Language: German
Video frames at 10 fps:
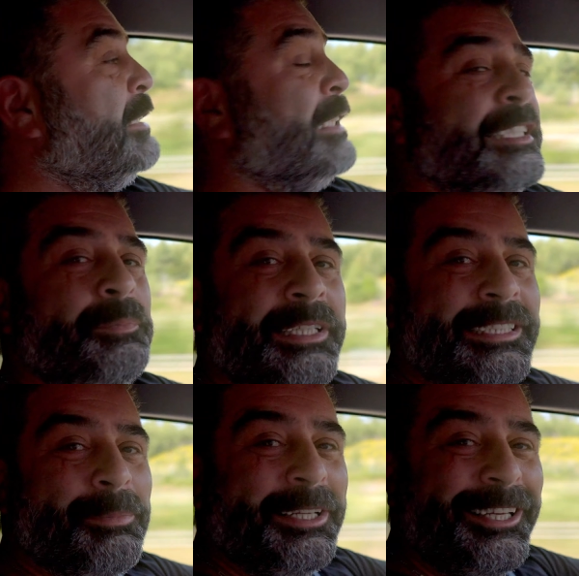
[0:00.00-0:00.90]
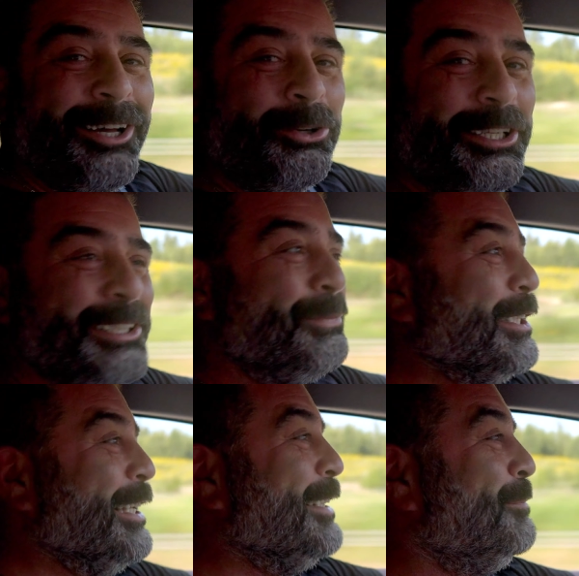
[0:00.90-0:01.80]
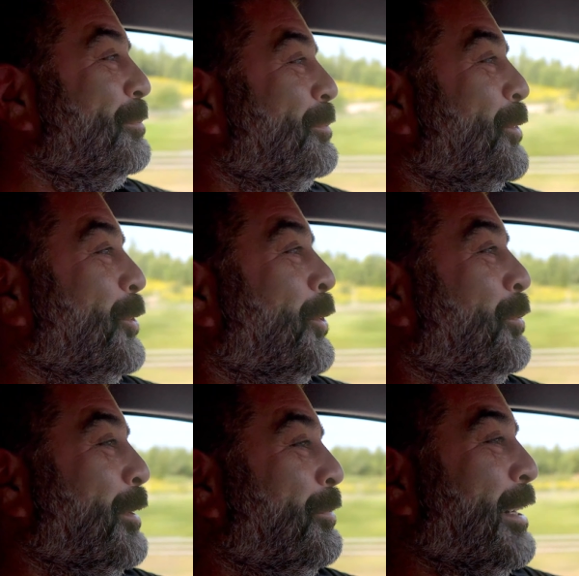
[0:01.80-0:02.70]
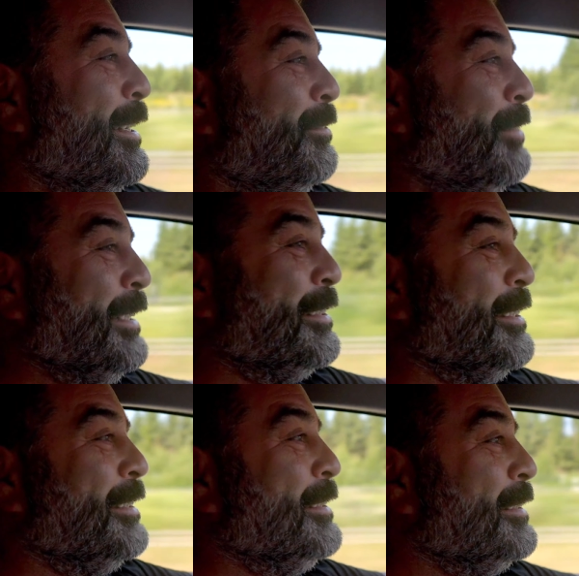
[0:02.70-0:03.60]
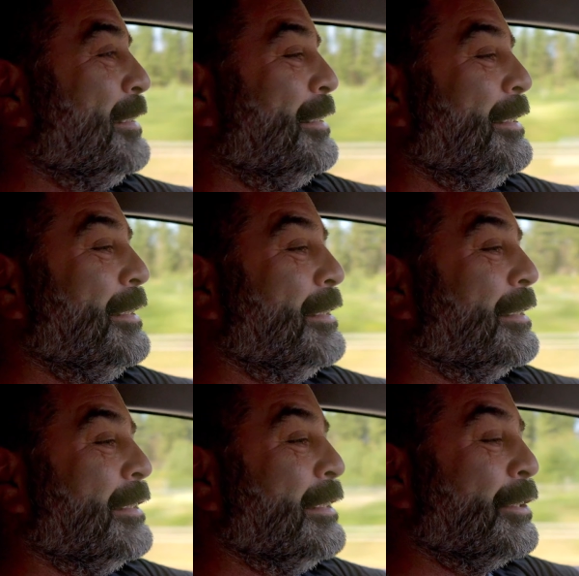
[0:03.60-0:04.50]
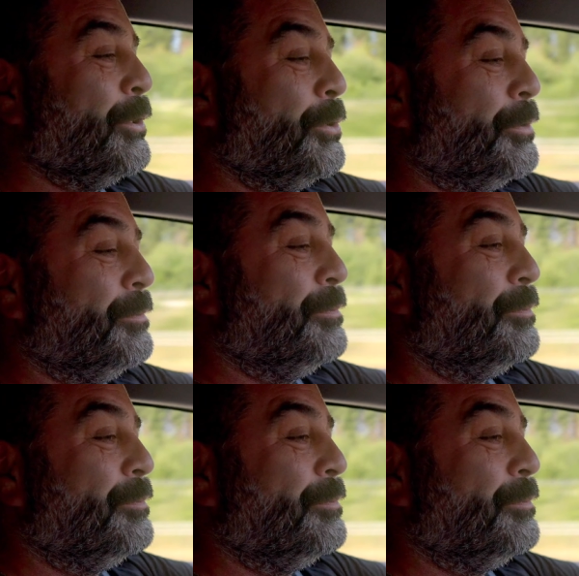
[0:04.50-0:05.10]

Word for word: ich lasse mir jetzt mal die Laune nicht verderben und wir fahren weiter Richtung.